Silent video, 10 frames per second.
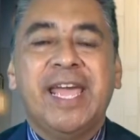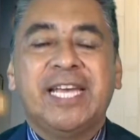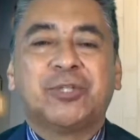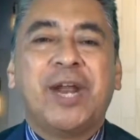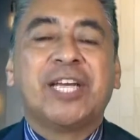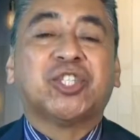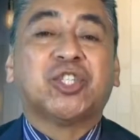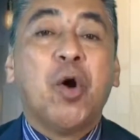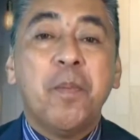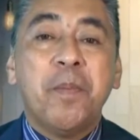es una
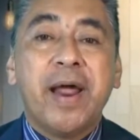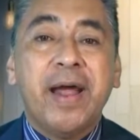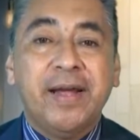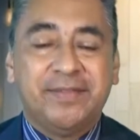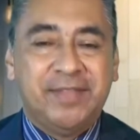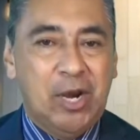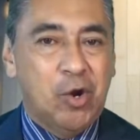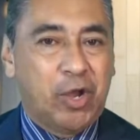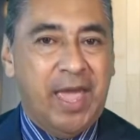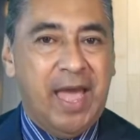sombra de
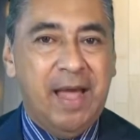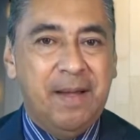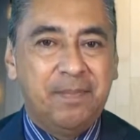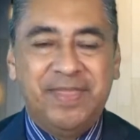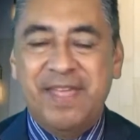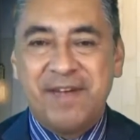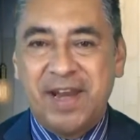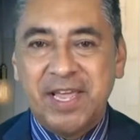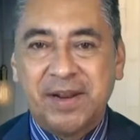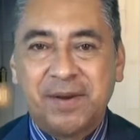lo que ha de
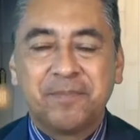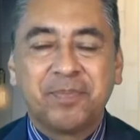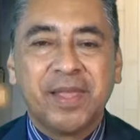venir.